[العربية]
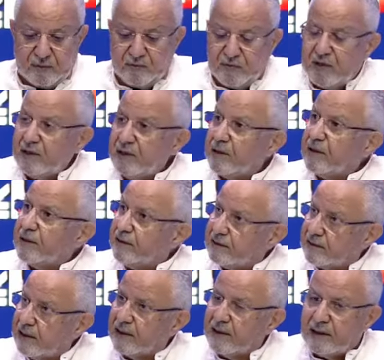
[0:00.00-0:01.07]
فهمني
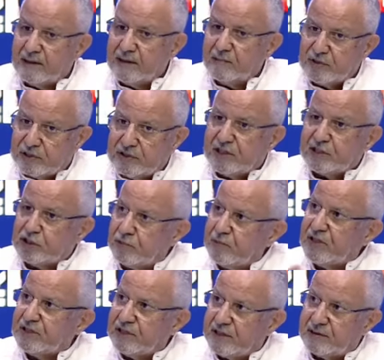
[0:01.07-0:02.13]
للتقاضي باش
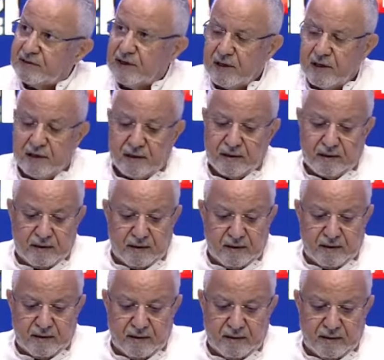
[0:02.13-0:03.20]
تنجم انت
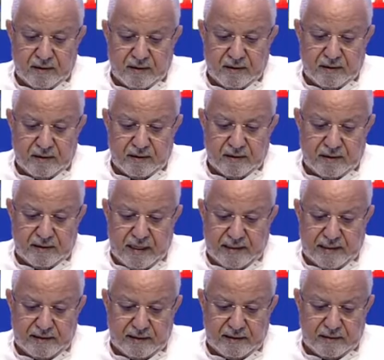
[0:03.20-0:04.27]
آه،
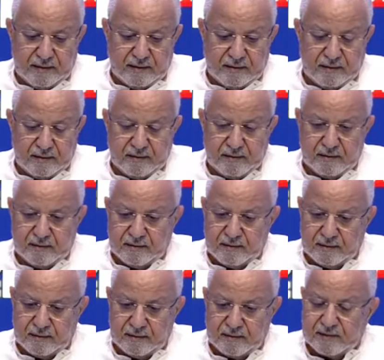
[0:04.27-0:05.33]
يعني
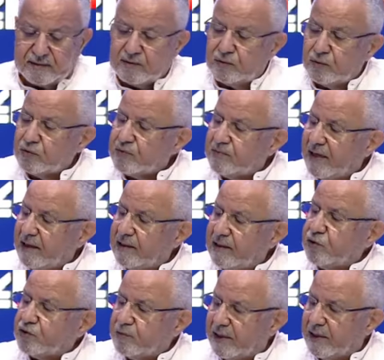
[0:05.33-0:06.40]
يسمح
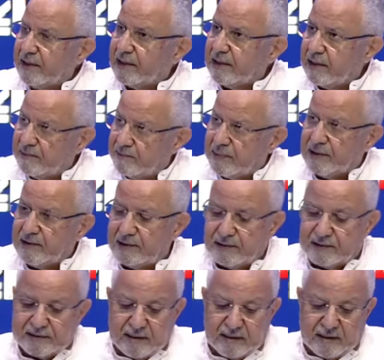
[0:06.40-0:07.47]
يسمح لك
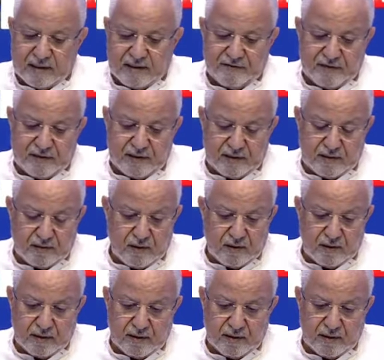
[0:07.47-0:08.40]
بالتقاضي في اي